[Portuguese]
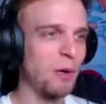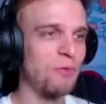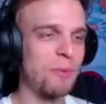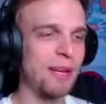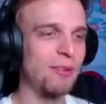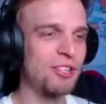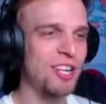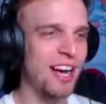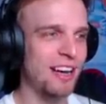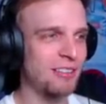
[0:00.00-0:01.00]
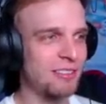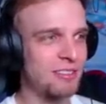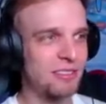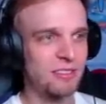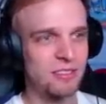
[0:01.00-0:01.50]
Pera aí, eu, eu vim pra lua de carro?
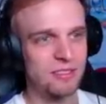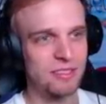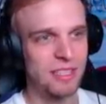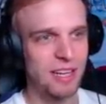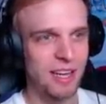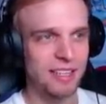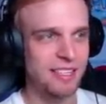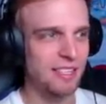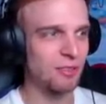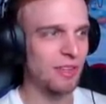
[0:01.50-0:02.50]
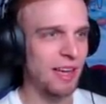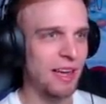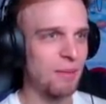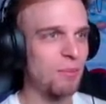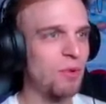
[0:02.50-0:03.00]
Tá escrito que
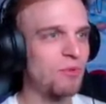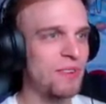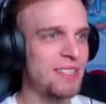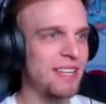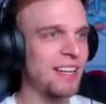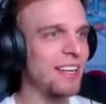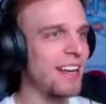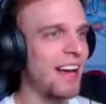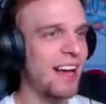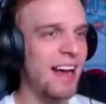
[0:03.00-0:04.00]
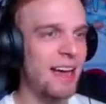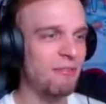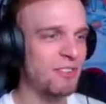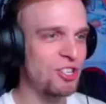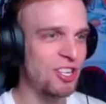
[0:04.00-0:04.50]
é Moon Facility
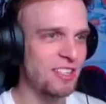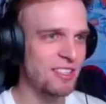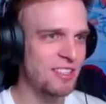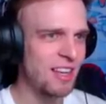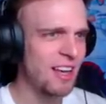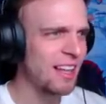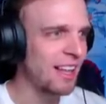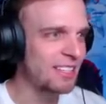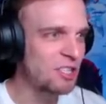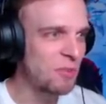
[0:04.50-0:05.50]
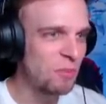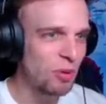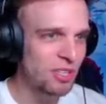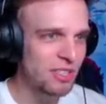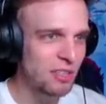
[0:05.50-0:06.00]
HFX. Lá tem tipo
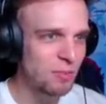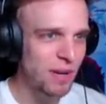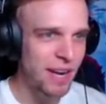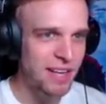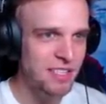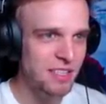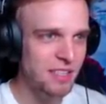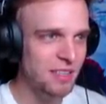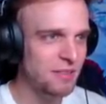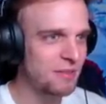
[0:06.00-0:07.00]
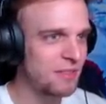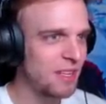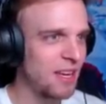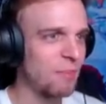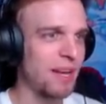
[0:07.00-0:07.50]
um portão, parece.
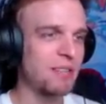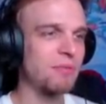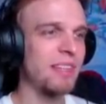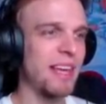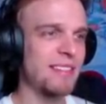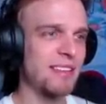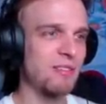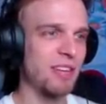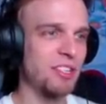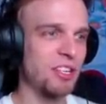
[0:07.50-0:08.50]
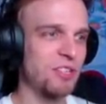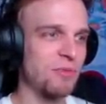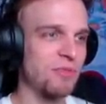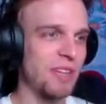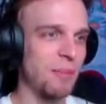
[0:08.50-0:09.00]
Parece um Tesla isso aqui,
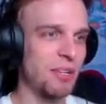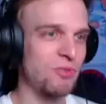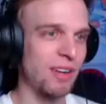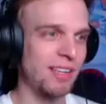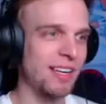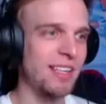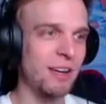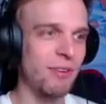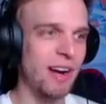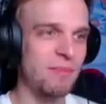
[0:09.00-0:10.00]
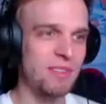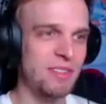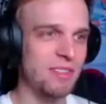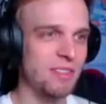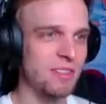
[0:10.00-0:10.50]
gente. O Cybertruck, cadê a
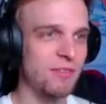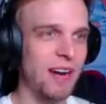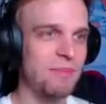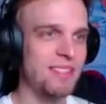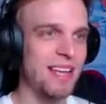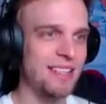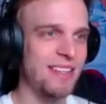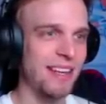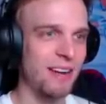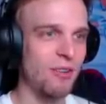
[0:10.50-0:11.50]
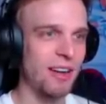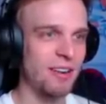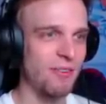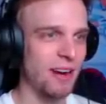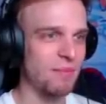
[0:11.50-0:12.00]
Grimes? Grimes, desce daí
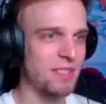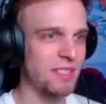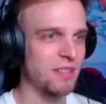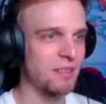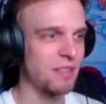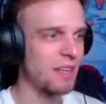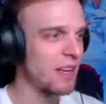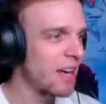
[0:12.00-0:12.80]
agora, Grimes.